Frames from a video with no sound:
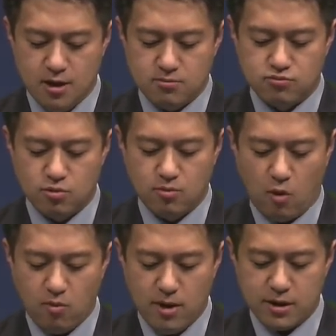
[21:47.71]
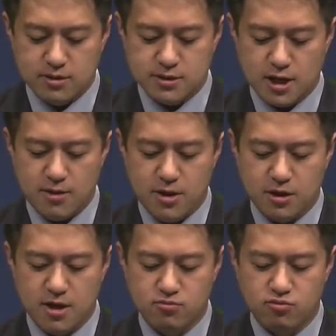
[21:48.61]
목마른
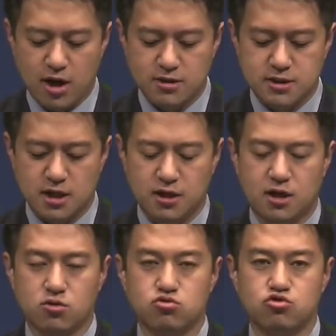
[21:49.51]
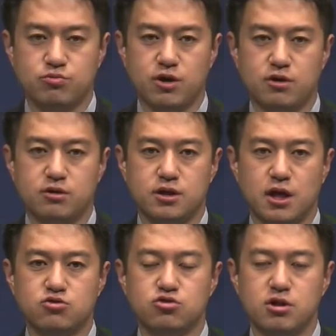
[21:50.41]
사람에게 물 한 잔이라도 주면
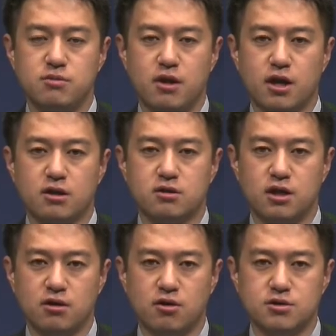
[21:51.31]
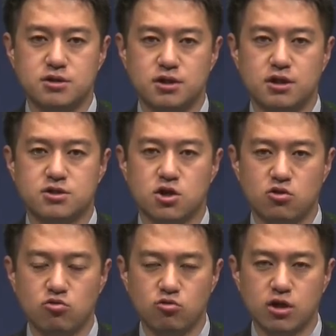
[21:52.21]
예수님에게 드린 것이니
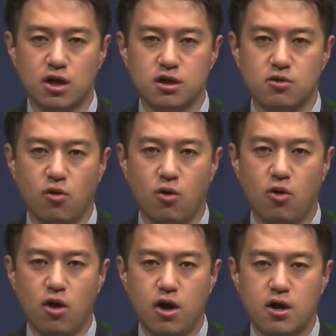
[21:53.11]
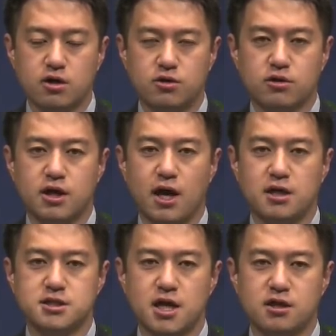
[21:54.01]
천국행이고 그렇게
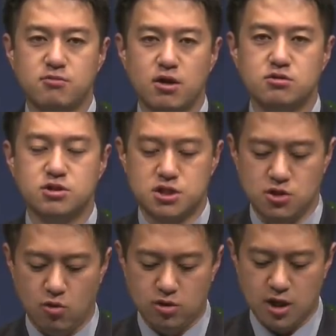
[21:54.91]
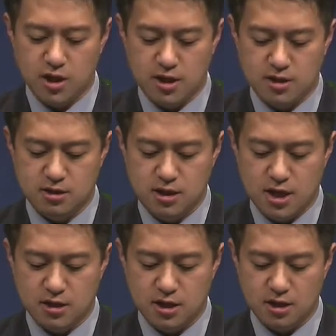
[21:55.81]
하지 않으면 지옥행이라는
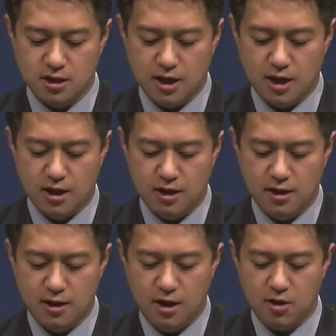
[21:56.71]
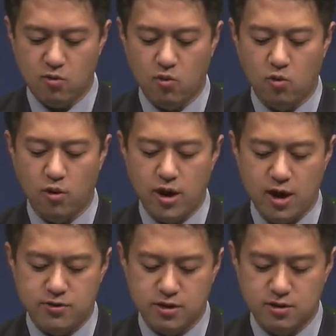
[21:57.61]
이야기인가 하고
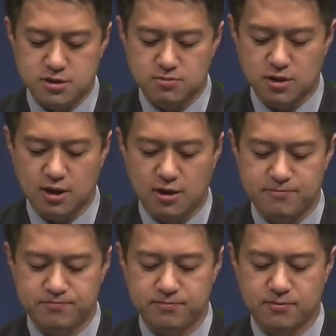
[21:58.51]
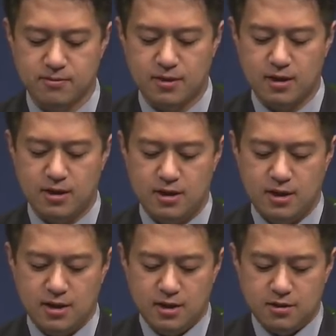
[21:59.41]
오해하는 것입니다.
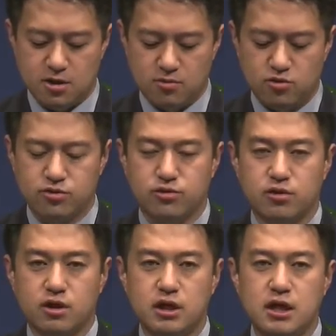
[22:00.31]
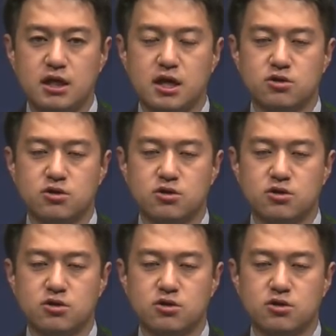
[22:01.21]
여러분, 이